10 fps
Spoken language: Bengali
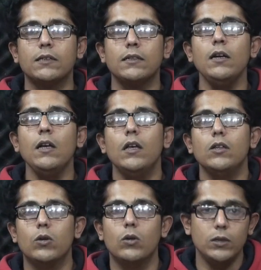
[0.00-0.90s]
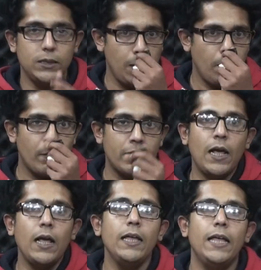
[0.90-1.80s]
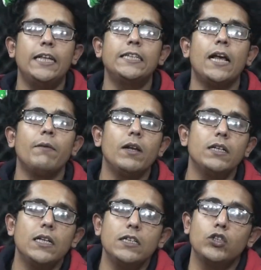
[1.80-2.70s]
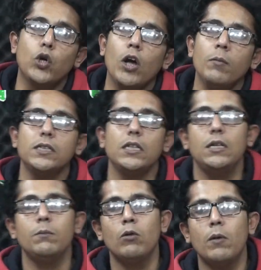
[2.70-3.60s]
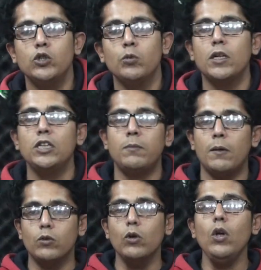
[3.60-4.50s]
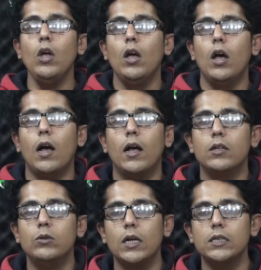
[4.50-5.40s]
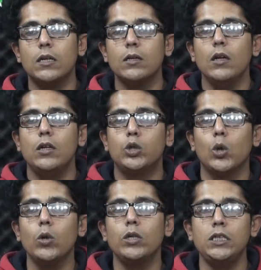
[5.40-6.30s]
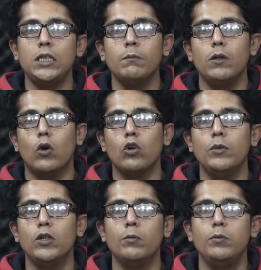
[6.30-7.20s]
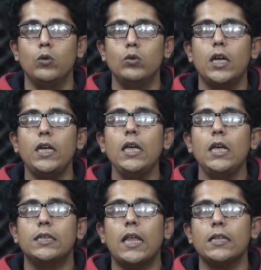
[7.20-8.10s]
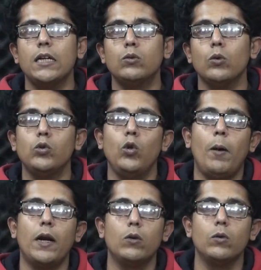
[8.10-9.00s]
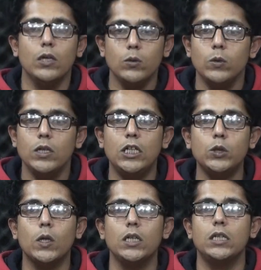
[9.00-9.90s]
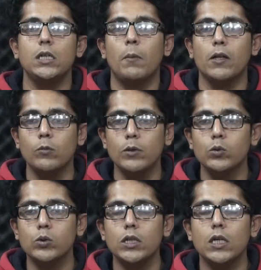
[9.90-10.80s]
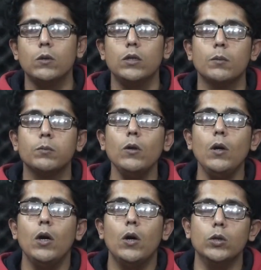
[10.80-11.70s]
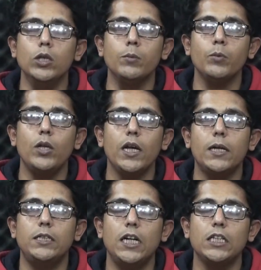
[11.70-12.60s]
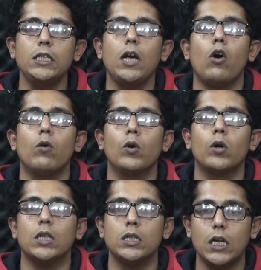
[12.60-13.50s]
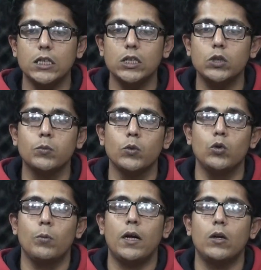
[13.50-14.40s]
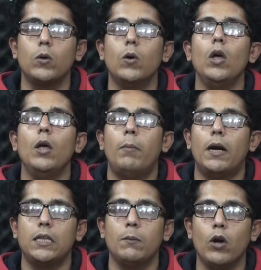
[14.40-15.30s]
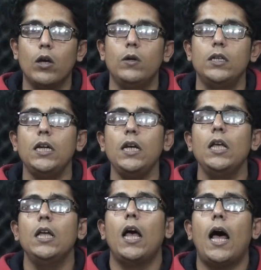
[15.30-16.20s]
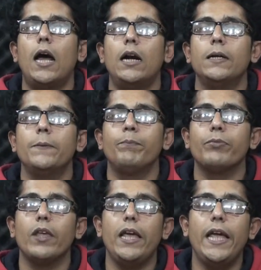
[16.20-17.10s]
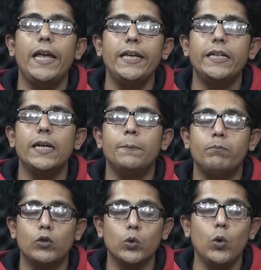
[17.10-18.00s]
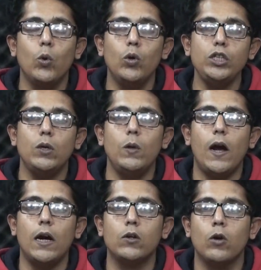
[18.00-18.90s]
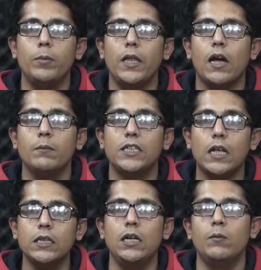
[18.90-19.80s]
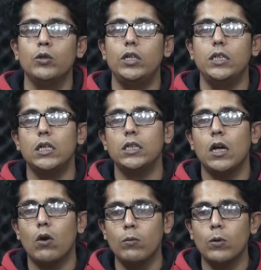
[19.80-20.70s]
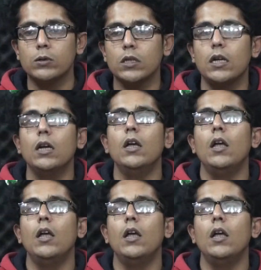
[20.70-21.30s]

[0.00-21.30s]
কাছে তো সেই ব্যাপারটা এছাড়া আপনারা জানেন যে ছয় মাসের ডিপ্লোমায় সুপারিশপ্রাপ্ত দুই হাজার ষোলো খ্রিস্টাব্দের গণবিজ্ঞপ্তি অনুযায়ী তাদের তথ্য পাঠানোর কিন্তু নির্দেশনা দিয়েছে মাধ্যমিক উচ্চশিক্ষা অধিদপ্তর অধিদপ্তর থেকে জেলা শিক্ষা কর্মকর্তাদের কাছে এসব তথ্য পাঠানো পাঠাতে বলা হয়েছে আর এই যে তথ্যগুলো সেগুলি হার্ড কপিতে আগামী সাত দিনের মধ্যে জেলা শিক্ষা কর্মকর্তাদের